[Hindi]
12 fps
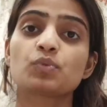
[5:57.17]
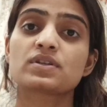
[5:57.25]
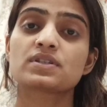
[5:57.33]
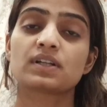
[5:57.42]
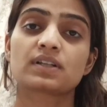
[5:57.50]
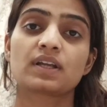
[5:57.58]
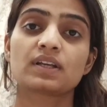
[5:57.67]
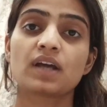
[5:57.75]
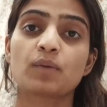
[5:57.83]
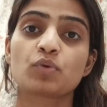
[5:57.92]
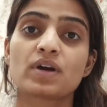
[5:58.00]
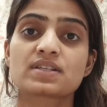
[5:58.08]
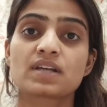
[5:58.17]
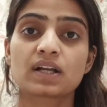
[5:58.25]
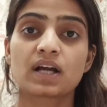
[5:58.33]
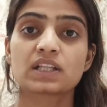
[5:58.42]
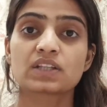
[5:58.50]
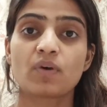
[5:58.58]
अगर आपको ऐसा लगता है कि आपको
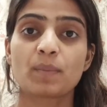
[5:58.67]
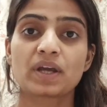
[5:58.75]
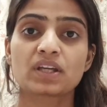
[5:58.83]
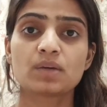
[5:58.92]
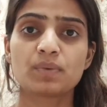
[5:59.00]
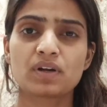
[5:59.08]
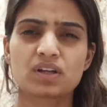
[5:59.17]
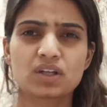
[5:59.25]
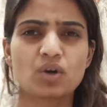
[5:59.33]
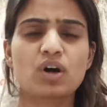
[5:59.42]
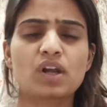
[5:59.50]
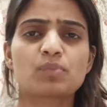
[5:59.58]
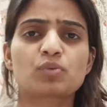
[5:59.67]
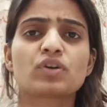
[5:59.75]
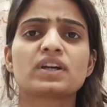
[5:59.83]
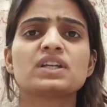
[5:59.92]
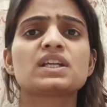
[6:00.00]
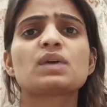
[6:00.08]
एस आर कांतवा महंगी पड़ रही है और
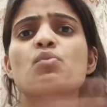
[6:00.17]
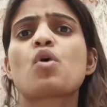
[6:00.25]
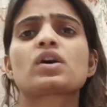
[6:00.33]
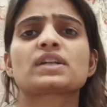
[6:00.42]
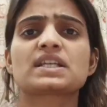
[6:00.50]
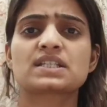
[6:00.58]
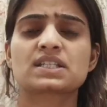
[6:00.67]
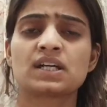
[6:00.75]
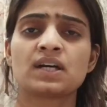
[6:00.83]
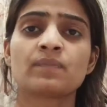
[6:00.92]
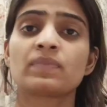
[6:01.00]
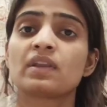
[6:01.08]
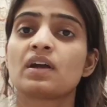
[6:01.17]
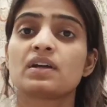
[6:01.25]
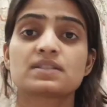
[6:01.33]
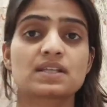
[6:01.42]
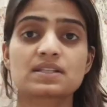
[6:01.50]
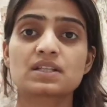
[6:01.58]
आपको कहीं के मॉक टेस्ट
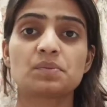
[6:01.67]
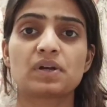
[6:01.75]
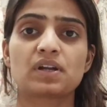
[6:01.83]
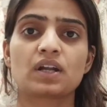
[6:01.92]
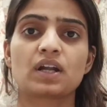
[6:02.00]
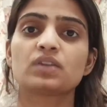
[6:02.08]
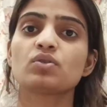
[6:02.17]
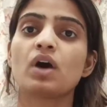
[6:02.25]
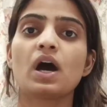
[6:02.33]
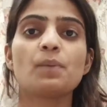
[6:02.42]
सस्ते पड़ रहे